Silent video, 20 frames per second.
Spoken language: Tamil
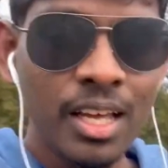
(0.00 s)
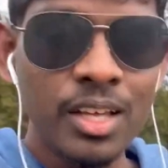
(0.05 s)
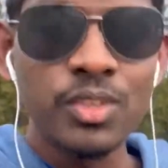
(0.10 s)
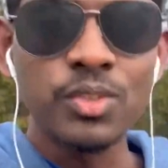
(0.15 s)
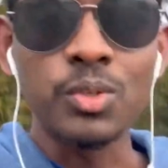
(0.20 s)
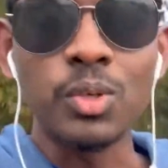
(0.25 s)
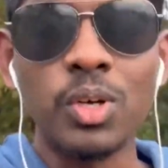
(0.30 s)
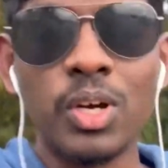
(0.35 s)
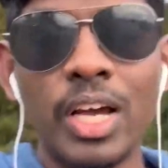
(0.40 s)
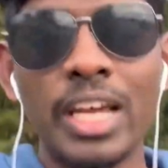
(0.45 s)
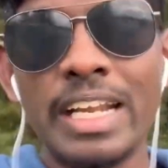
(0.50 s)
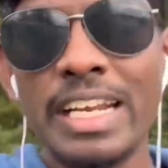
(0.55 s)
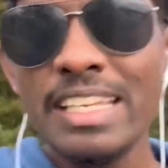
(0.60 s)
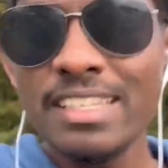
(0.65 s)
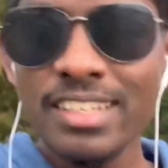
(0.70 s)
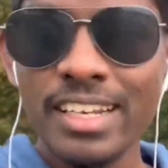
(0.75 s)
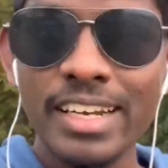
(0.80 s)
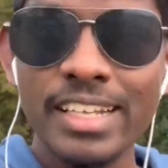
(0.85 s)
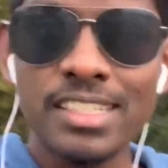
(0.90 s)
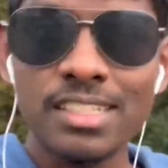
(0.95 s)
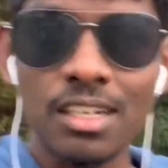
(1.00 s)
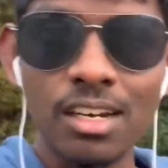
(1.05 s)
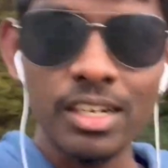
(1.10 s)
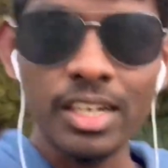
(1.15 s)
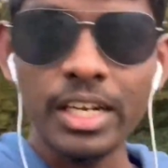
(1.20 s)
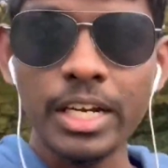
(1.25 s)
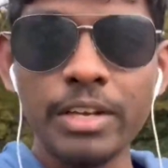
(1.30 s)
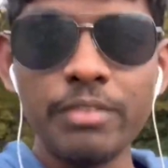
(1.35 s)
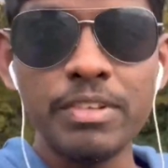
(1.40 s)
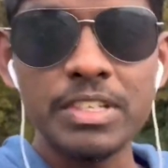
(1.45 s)
ஸோ ஐ ரீசென்ட்லி
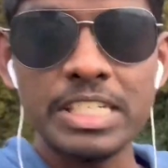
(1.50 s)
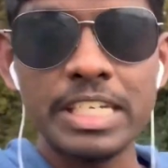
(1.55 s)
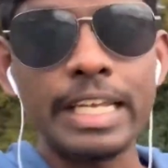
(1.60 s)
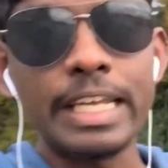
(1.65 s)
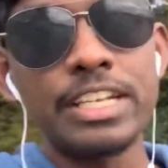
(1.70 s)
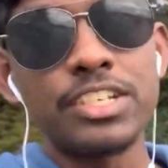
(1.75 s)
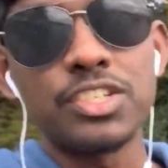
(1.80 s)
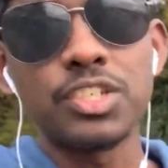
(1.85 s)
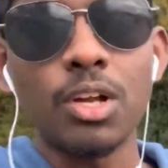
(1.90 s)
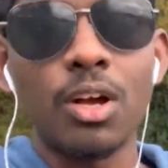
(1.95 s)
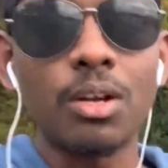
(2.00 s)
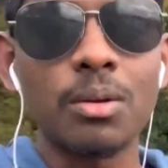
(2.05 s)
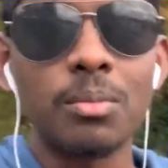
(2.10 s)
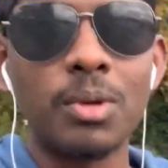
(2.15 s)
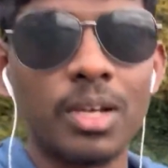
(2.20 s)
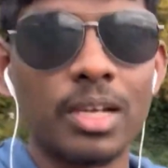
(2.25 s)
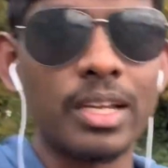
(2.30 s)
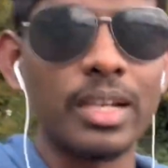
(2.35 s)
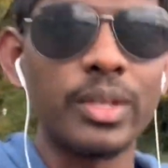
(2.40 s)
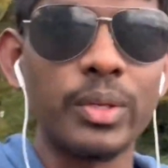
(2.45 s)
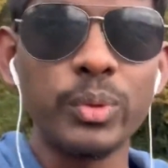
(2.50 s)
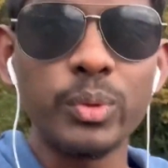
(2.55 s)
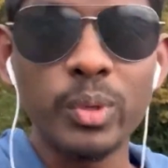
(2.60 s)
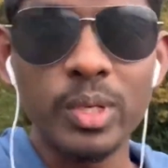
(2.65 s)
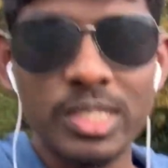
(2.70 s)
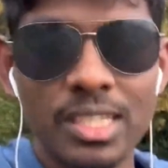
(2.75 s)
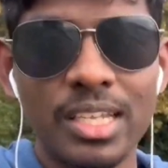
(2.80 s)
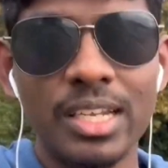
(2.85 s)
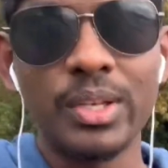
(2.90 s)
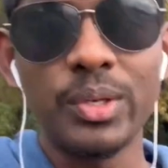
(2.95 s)
ஸ்டார்டட் இன்வெஸ்டிங் இன் ஸ்டாக் மார்க்கெட்
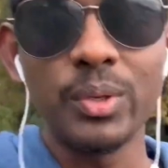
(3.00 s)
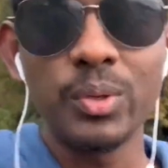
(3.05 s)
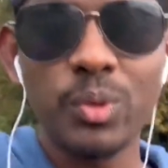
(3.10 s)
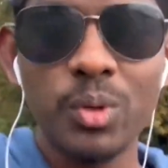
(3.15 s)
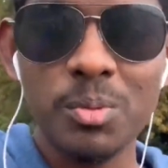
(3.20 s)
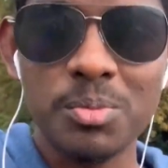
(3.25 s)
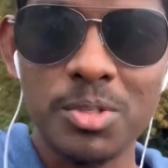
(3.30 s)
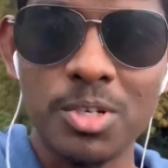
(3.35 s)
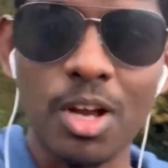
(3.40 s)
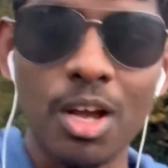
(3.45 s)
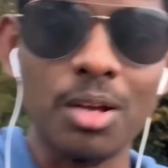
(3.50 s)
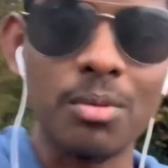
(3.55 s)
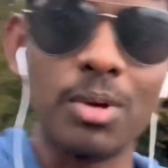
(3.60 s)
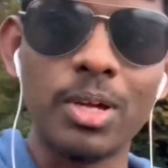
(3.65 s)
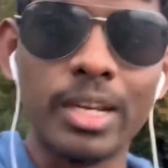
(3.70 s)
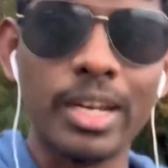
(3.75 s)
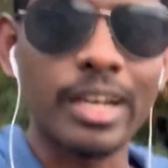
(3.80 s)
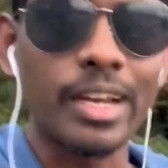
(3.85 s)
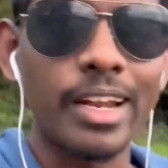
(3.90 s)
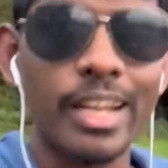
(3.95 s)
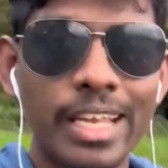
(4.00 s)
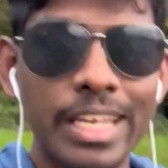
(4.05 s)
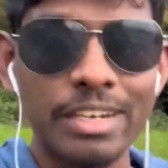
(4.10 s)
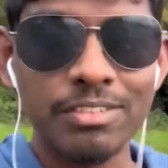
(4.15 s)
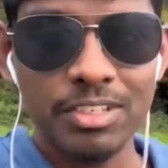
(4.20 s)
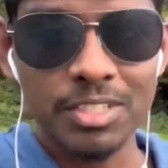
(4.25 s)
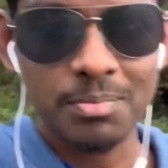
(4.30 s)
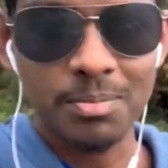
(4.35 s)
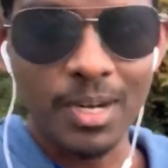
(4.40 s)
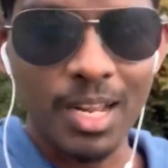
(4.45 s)
யூஎஸ் அண்ட் யூரோப் ஸ்டாக் மார்க்கெட்டில் தான்
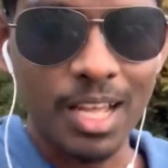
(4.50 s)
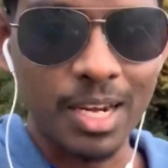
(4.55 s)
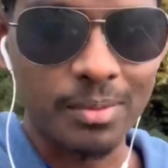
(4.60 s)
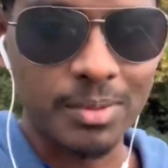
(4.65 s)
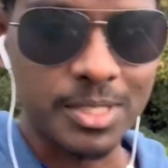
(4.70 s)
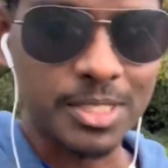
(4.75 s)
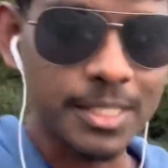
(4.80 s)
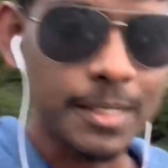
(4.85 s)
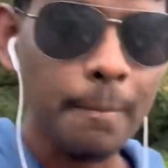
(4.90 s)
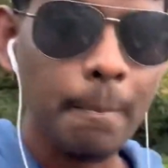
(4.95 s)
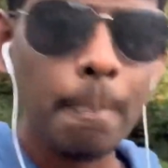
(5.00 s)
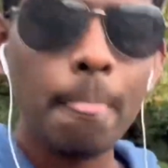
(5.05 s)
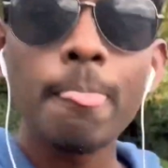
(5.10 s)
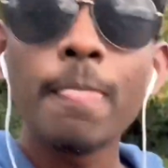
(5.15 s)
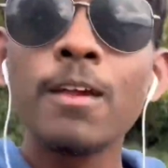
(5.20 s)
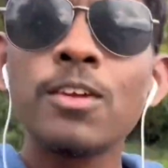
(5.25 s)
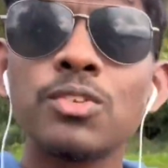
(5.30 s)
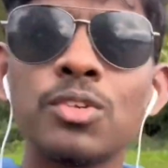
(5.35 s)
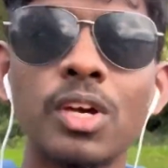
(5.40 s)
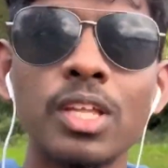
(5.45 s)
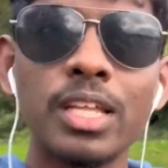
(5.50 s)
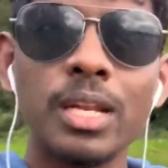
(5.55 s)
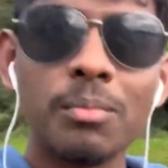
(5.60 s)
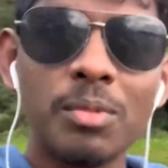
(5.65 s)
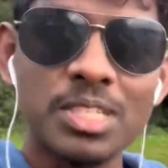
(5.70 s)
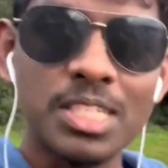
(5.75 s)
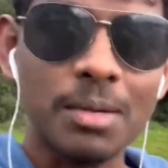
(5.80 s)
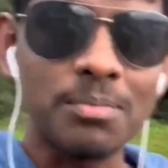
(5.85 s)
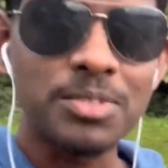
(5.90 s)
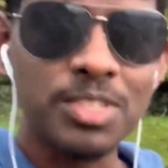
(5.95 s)
இன்வெஸ்ட் பண்ண ஆரம்பித்தேன் ஸோ அதை
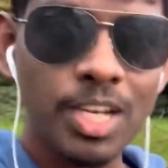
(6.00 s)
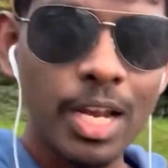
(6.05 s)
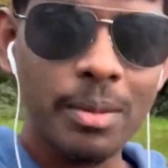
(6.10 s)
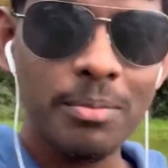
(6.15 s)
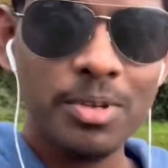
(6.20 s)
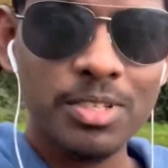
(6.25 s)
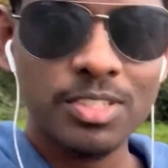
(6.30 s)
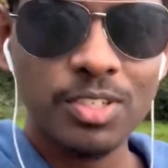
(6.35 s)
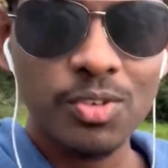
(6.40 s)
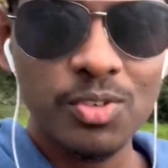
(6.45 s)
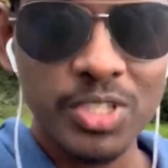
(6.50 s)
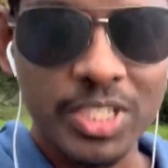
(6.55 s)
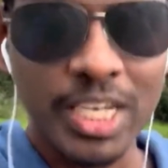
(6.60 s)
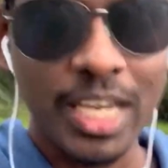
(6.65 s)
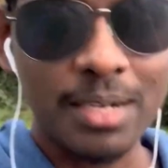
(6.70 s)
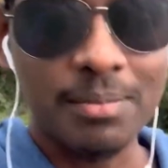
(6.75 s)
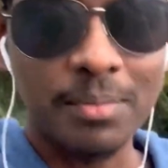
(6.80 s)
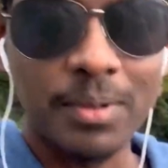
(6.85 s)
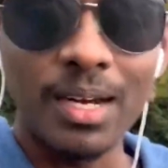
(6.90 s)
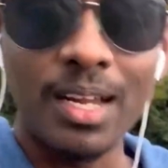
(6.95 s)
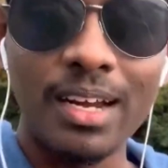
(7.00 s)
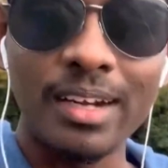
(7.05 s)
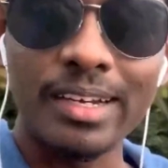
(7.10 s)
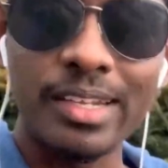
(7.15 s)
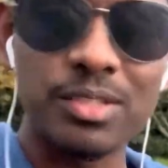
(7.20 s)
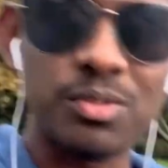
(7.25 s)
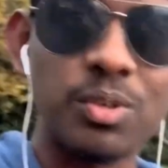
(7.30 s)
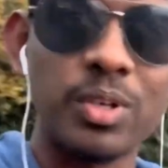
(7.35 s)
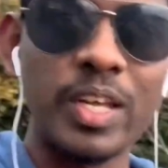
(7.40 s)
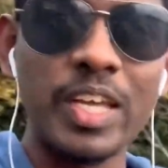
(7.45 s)
நம்ம சப்ஸ்கிரைபர்ஸ்க்கும் ஷேர் பண்ணால்
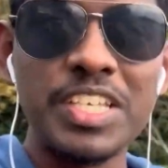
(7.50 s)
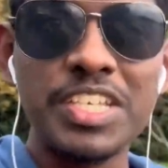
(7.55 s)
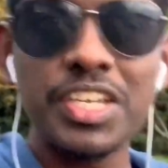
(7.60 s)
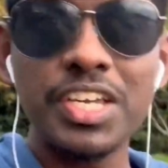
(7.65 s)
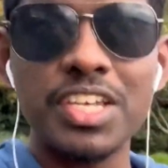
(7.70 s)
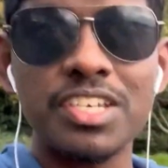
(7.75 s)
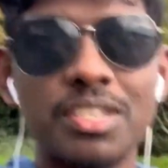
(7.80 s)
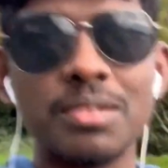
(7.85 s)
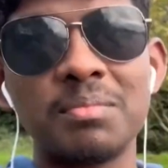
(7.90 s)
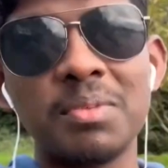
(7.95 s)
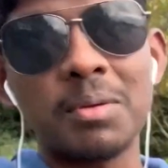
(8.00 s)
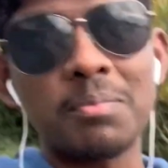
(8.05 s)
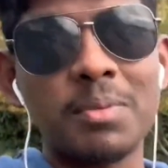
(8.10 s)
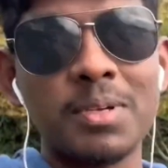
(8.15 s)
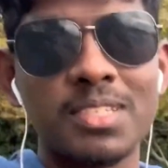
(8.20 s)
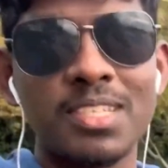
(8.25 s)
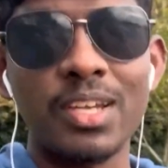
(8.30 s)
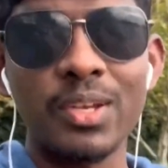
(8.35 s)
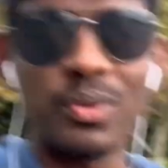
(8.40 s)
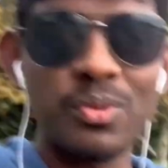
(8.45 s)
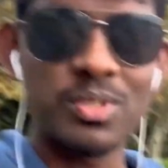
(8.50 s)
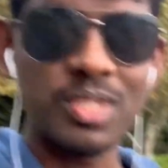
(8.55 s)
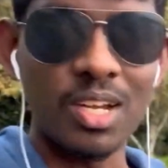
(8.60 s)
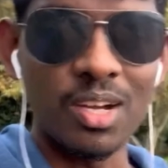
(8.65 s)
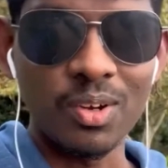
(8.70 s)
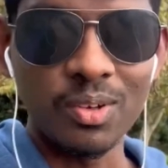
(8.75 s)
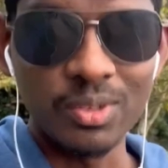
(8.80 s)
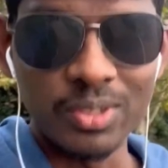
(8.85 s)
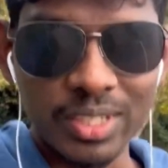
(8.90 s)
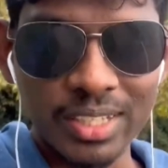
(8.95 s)
அட்லீஸ்ட் ஒரு எஜுகேஷன் பர்பஸாக யூஸ்
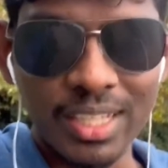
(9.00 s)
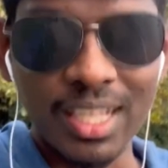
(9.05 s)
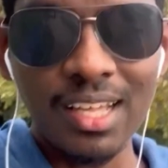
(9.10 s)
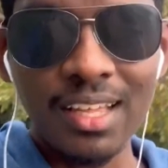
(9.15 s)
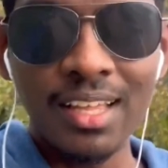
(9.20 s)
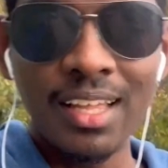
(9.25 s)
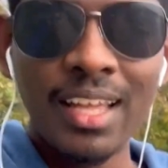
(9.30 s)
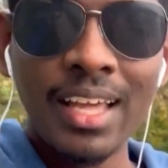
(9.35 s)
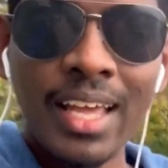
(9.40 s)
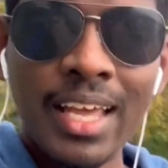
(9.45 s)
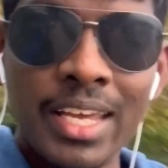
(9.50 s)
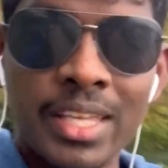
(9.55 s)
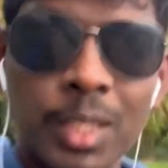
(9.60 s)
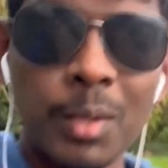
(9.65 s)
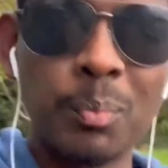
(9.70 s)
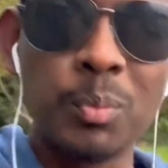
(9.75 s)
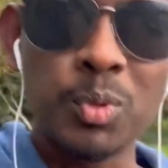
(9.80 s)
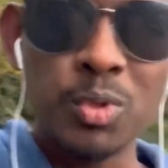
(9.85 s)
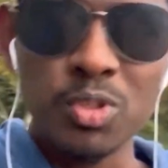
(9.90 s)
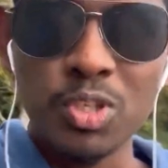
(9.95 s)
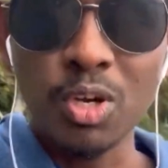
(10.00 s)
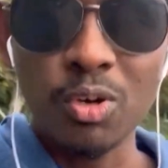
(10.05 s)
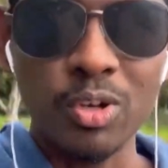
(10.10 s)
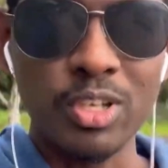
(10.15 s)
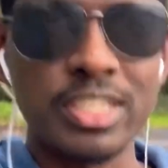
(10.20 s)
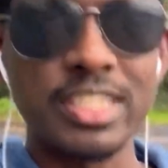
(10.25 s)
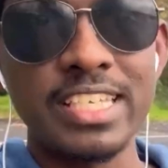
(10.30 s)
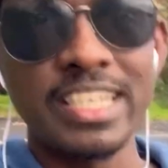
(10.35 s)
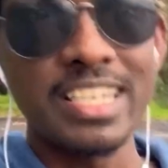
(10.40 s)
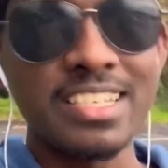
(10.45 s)
ஆகும்ட்டு தான் இந்த புதுசாக
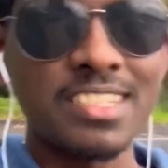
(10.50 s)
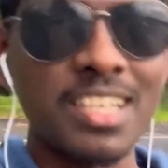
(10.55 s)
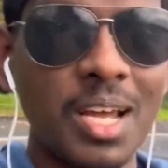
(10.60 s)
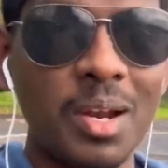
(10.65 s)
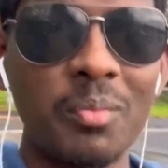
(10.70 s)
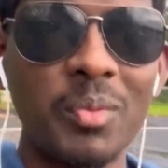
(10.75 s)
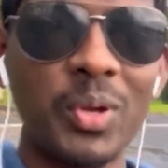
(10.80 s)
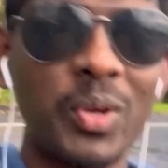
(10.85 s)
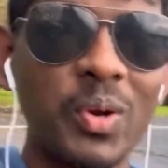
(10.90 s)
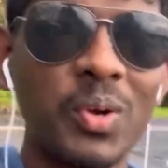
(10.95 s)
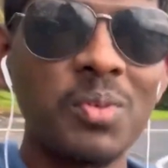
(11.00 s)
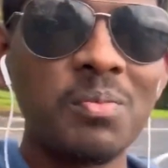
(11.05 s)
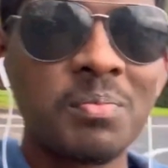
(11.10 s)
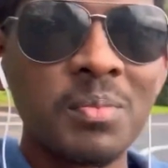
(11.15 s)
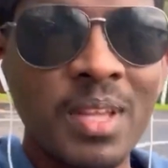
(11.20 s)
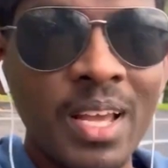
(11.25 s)
ஒரு சீரிஸ் ஆரம்பிக்கிறோம்